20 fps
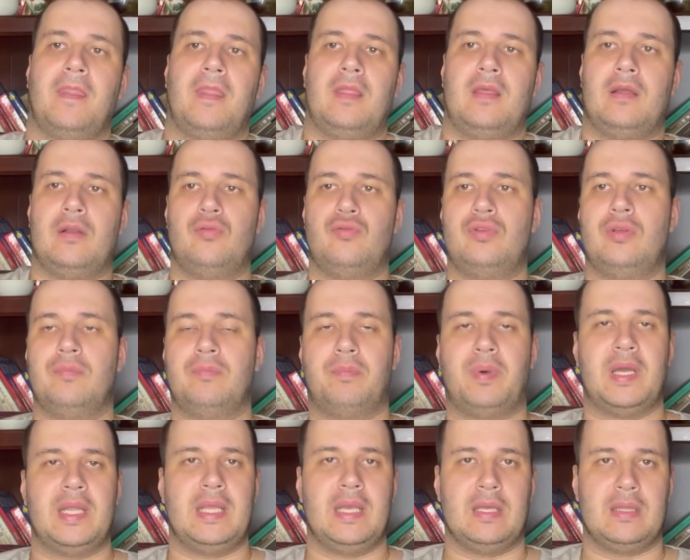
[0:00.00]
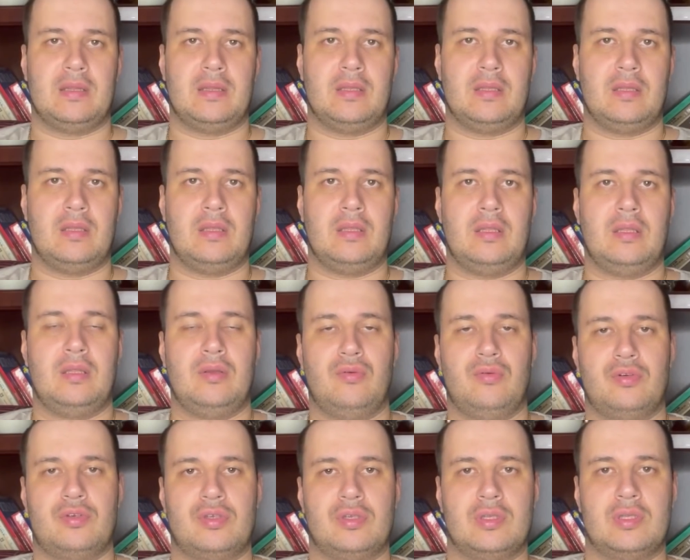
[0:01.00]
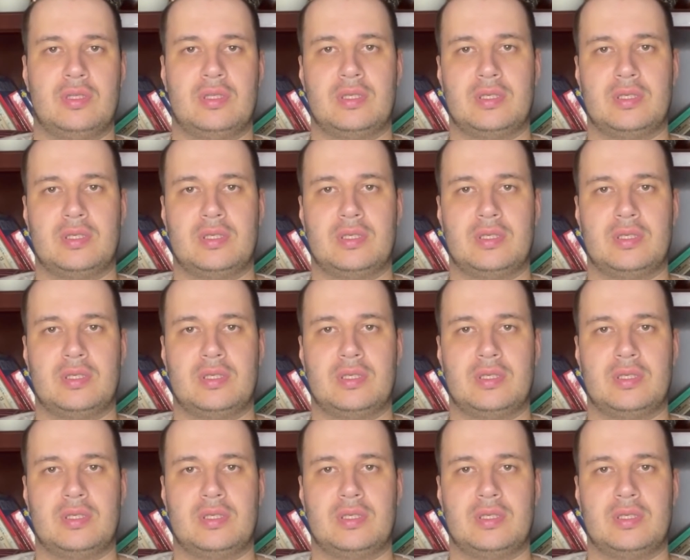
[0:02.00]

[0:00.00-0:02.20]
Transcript: а людям понятны, не очень-то,